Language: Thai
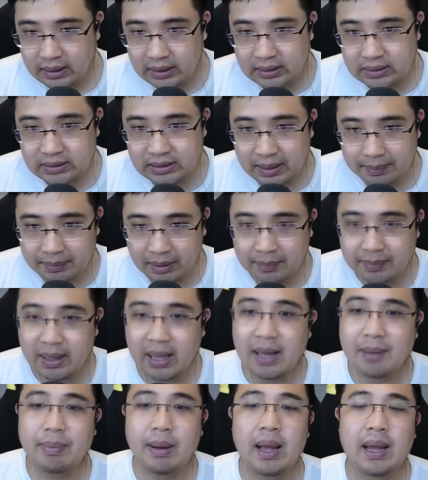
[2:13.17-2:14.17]
จับล้ำห
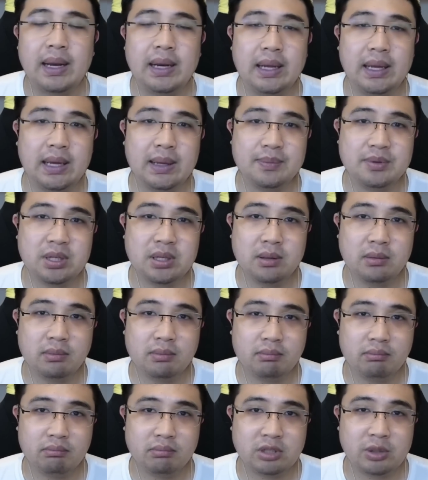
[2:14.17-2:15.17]
น้าไปนะครับ ซึ่ง
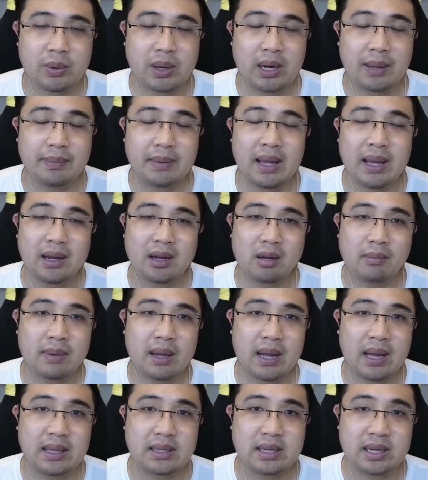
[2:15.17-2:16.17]
จังหวะล้ำหน้าก็
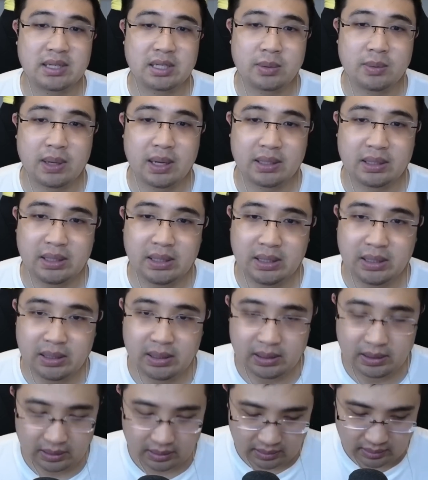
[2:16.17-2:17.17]
มาจากจังหวะที่
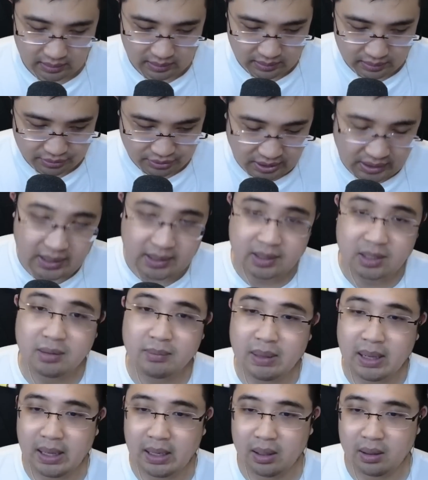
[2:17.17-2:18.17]
เซตกันขึ้น
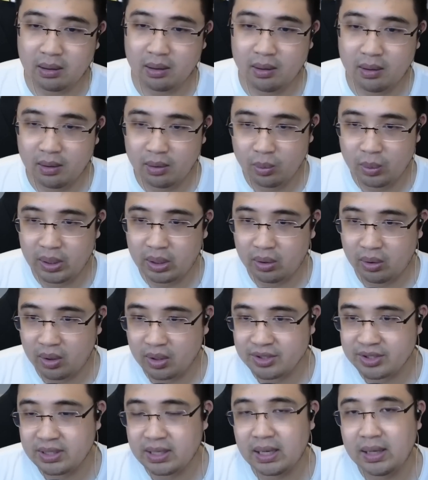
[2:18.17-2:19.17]
มาแล้วก็เวกฮอ
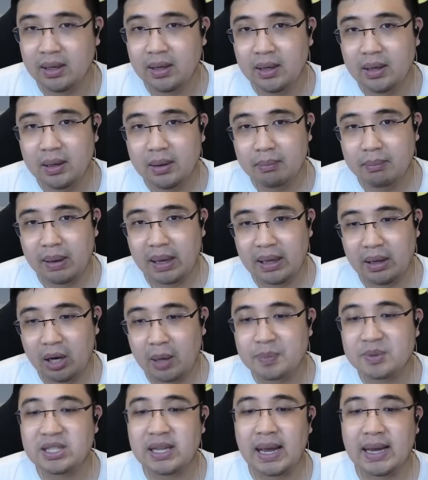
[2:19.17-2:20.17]
สเนี่ยไปอ
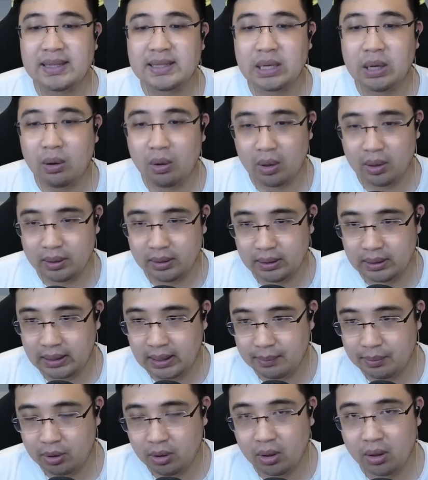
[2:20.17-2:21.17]
อฟไซด์ซะก่อนนะค
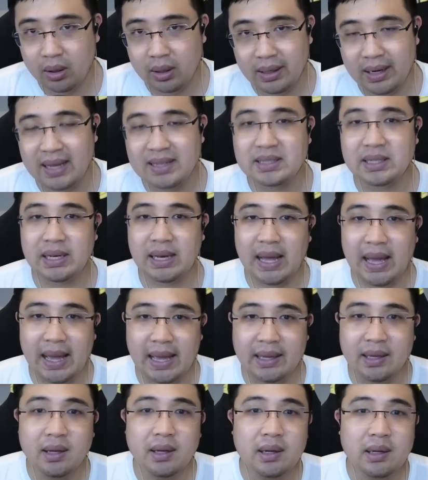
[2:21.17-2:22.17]
รับ ก็น่าเสร็จได้
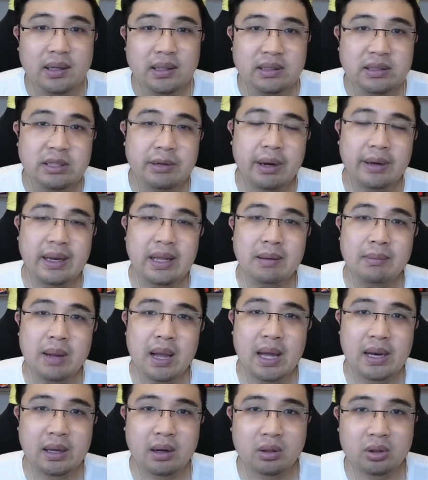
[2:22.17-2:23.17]
คือเรดดิ้ง
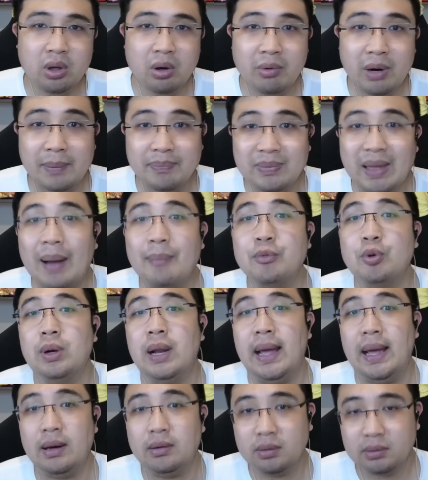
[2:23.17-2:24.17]
มาเนี่ยก็ต้องรับต่ำอยู่
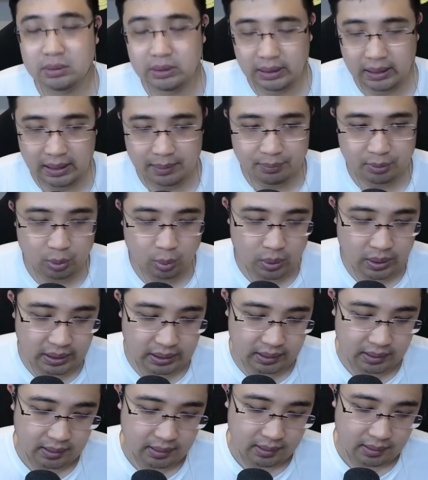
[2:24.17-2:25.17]
แล้วนะครับ ด้วย
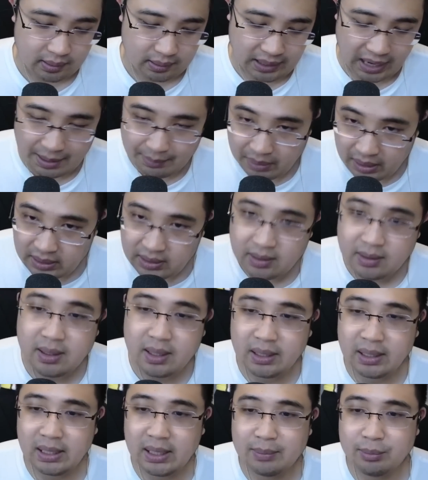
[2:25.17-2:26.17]
การมาเยือ
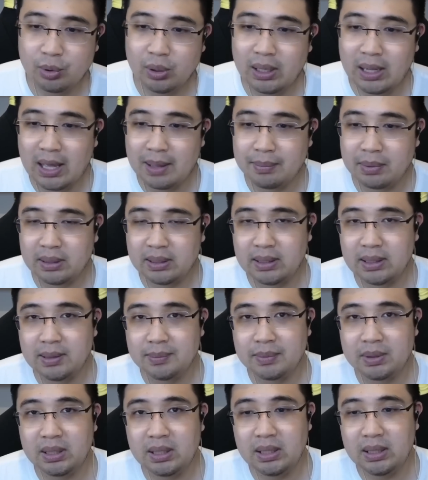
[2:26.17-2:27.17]
นนะครับด้วยการเป็นทีม
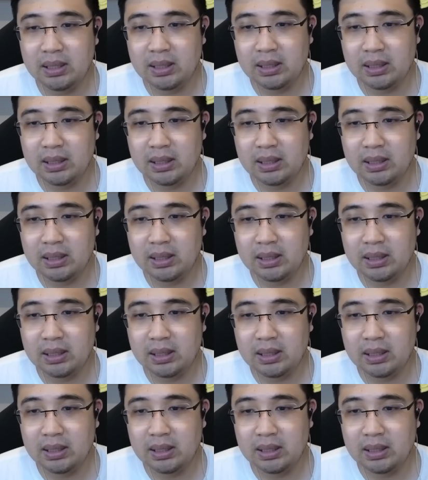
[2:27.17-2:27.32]
ที่